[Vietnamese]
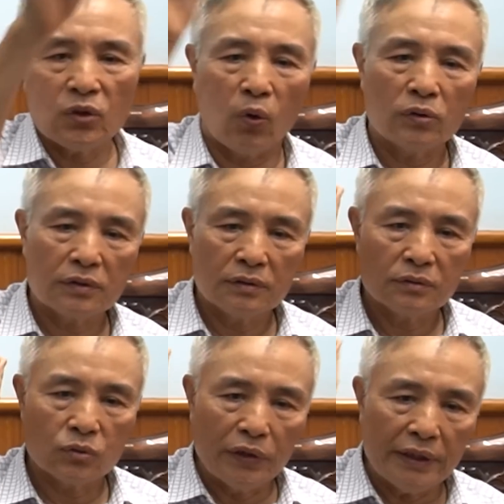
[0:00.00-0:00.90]
nổ,
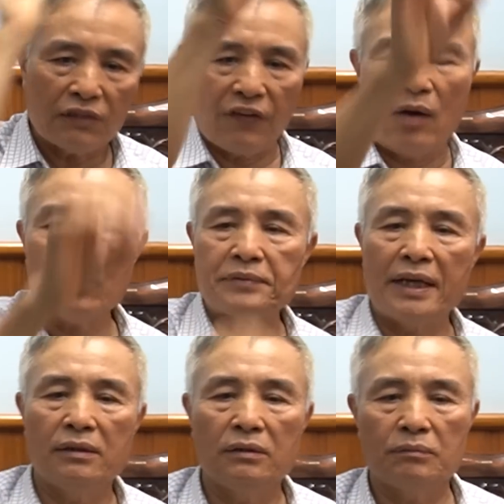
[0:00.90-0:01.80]
tôi nghĩ là pháo có
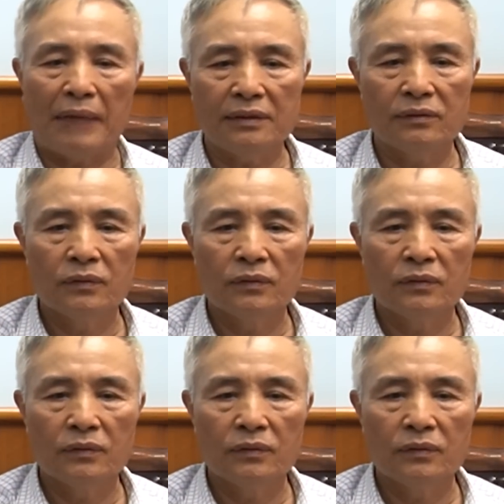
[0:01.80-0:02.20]
trên bắn,